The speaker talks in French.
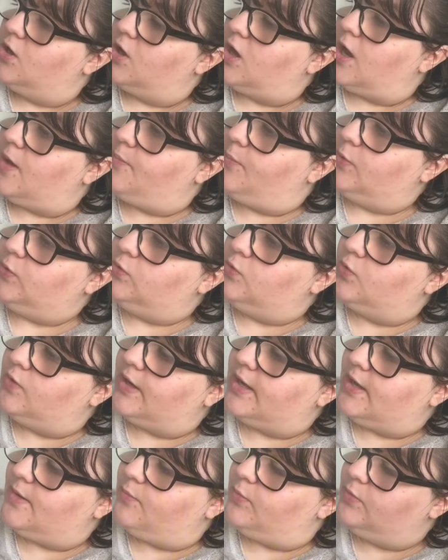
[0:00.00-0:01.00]
un peu de
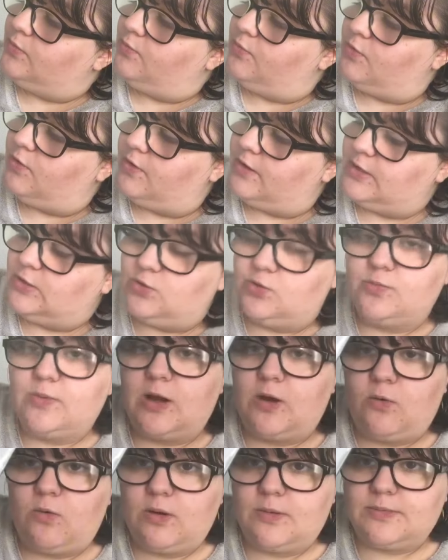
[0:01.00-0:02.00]
doré, un peu de blanc et du
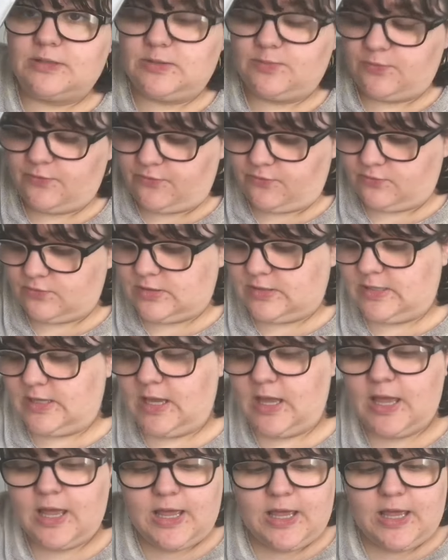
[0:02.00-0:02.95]
marron un petit peu foncé.